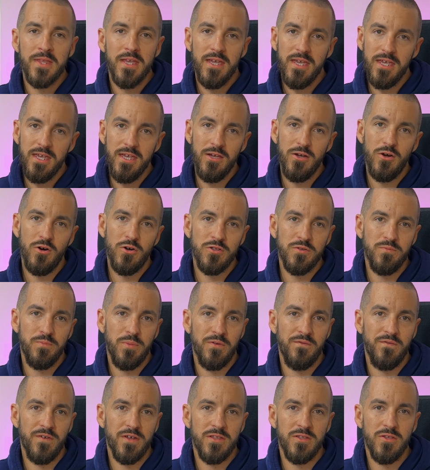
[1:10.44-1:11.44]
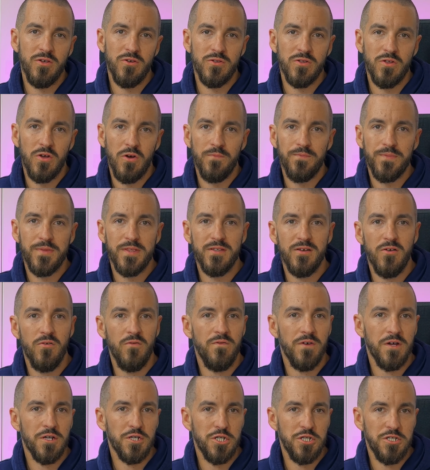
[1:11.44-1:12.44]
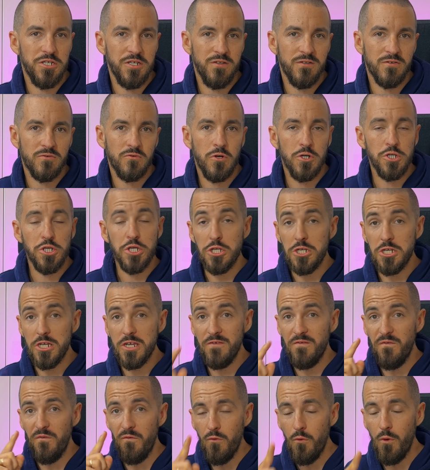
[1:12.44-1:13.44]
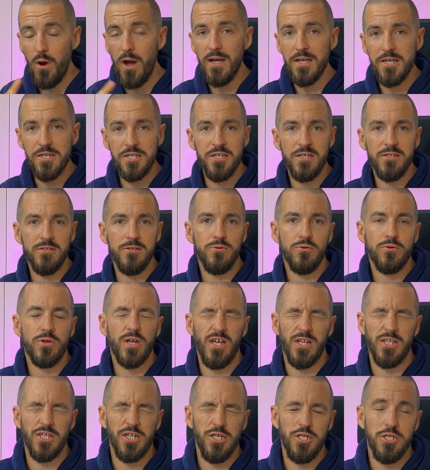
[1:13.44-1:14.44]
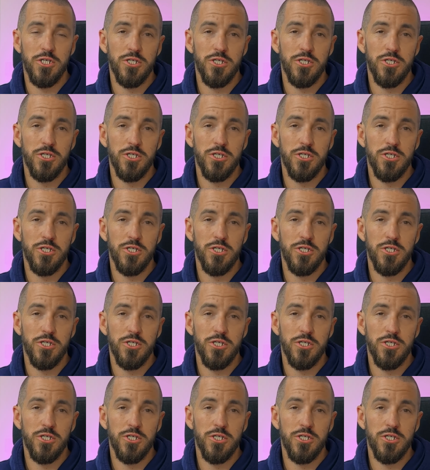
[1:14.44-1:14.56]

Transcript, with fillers: i odpowiednio to zauważyć i zgłosić. I właśnie druga część